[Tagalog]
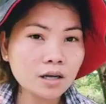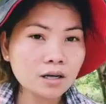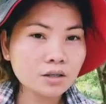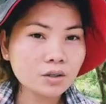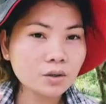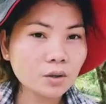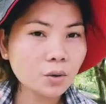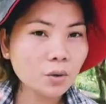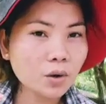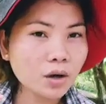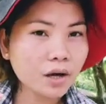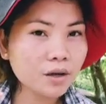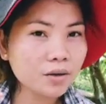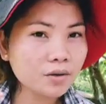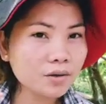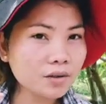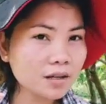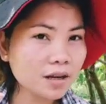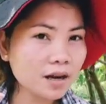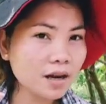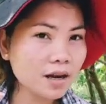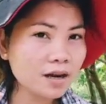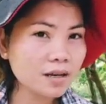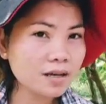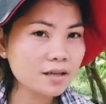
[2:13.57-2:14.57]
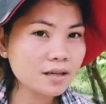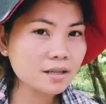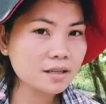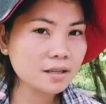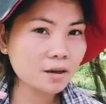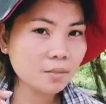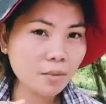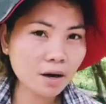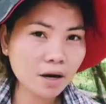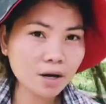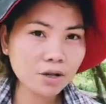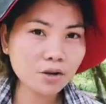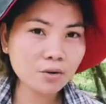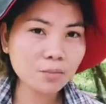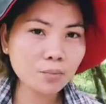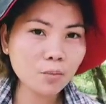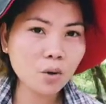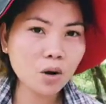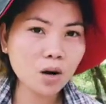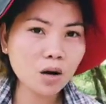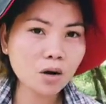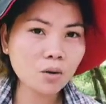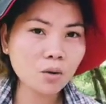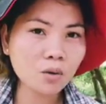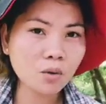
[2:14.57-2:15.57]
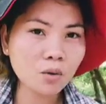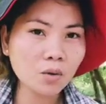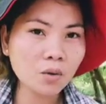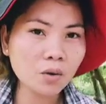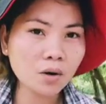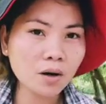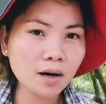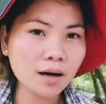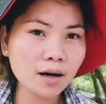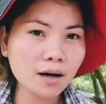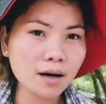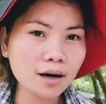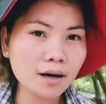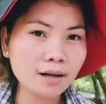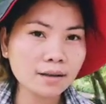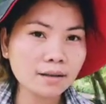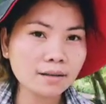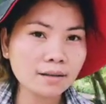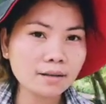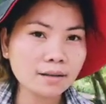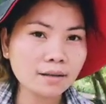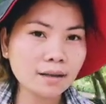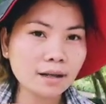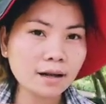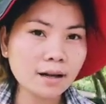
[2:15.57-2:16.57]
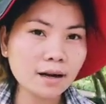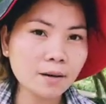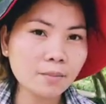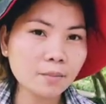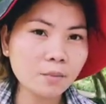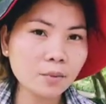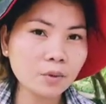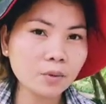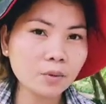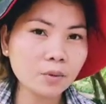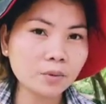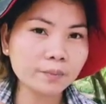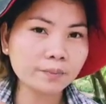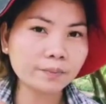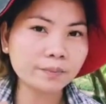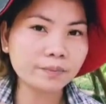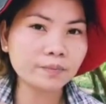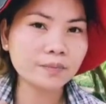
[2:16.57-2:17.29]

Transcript: So, ngayon guys, samahan niyo po ako at tara po.